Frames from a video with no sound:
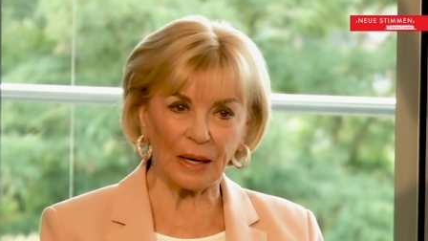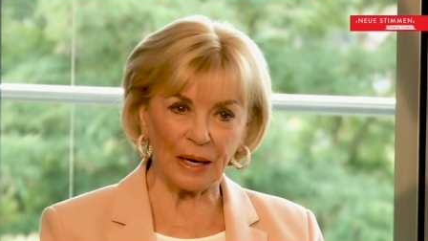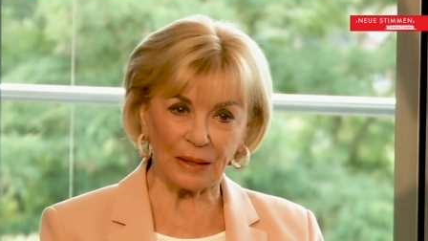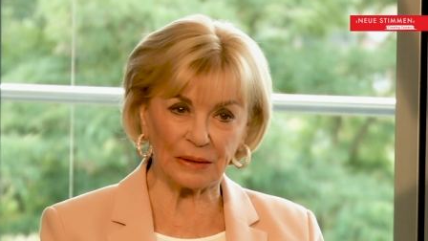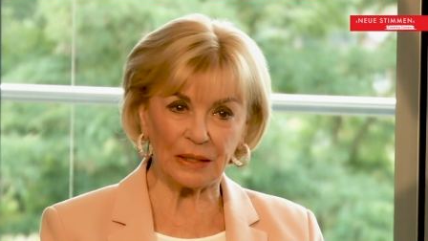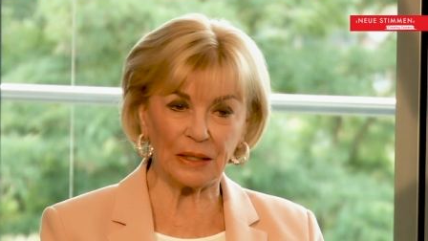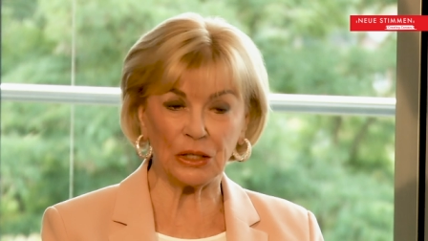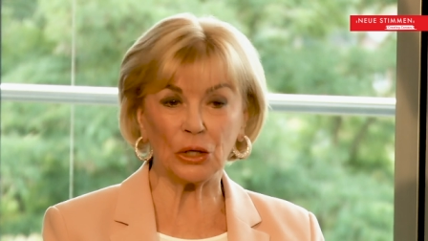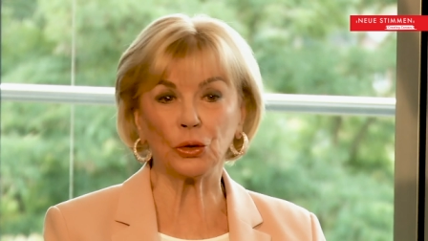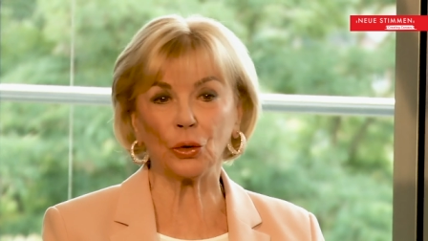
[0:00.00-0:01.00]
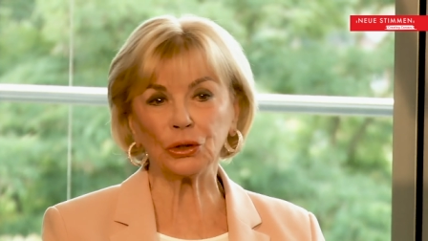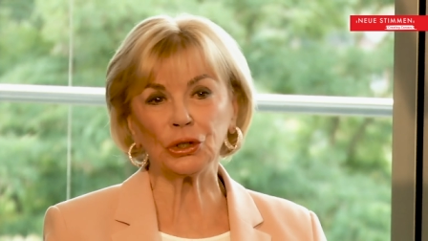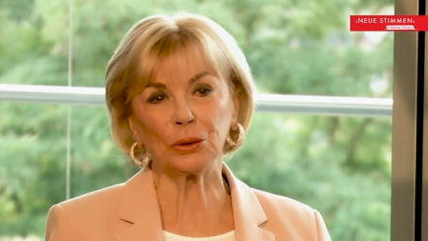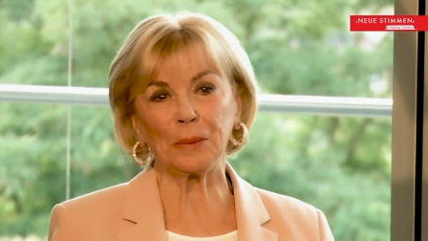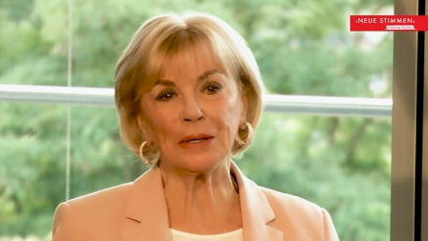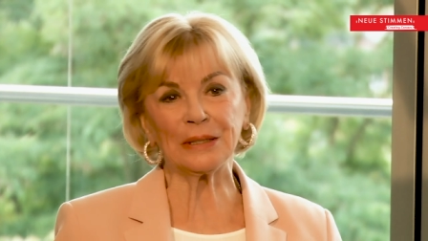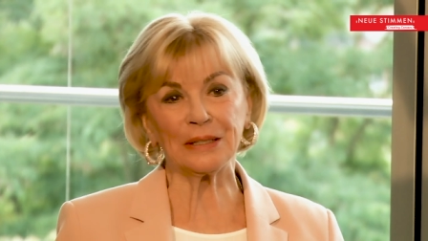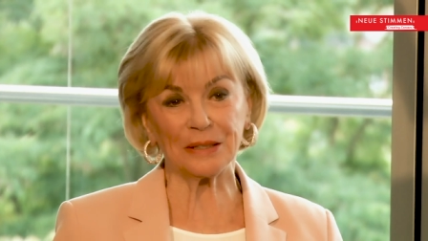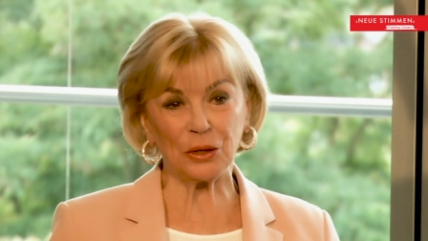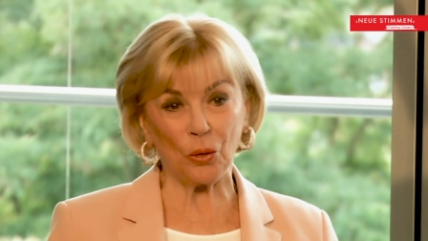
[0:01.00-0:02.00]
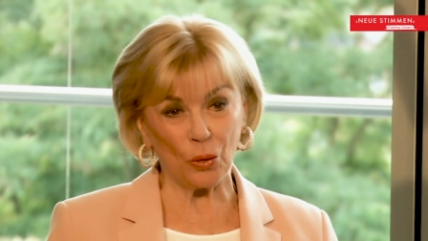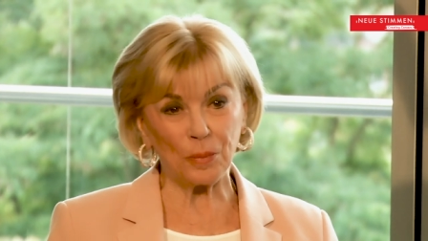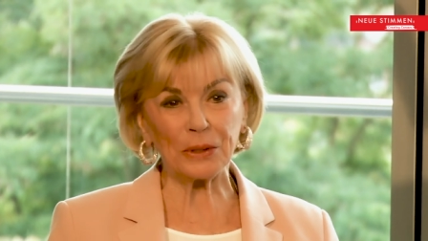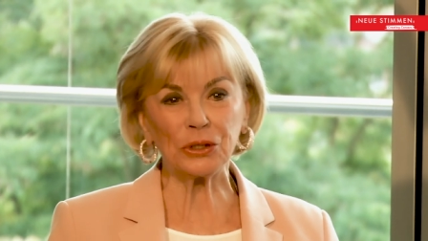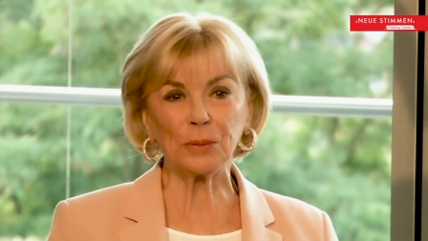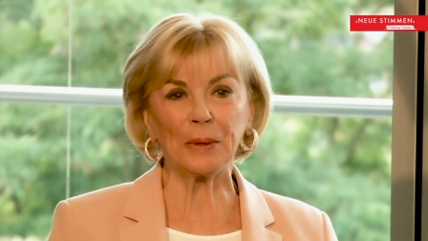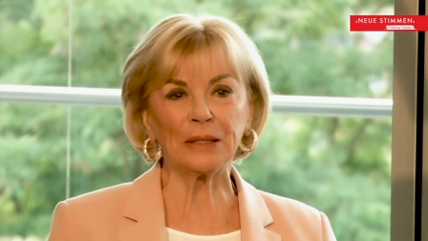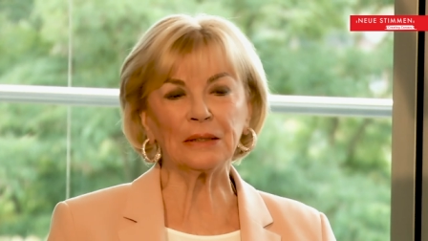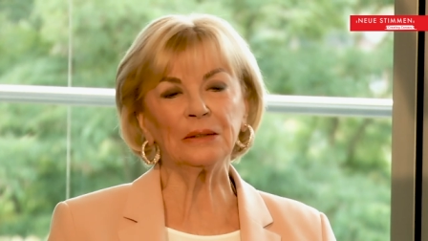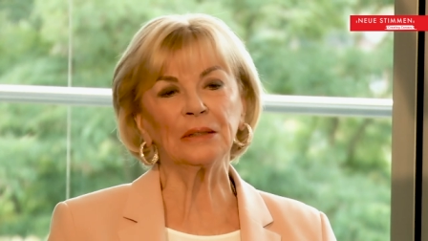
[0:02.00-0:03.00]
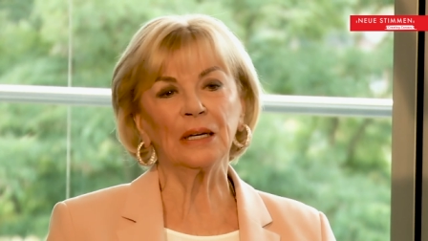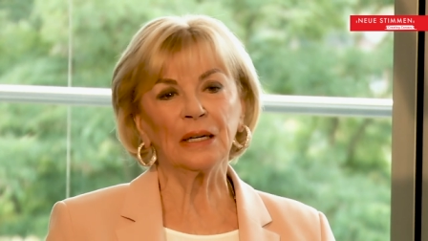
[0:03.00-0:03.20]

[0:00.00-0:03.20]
Eigentlich die deutsche Sprache ist die Opernsprache,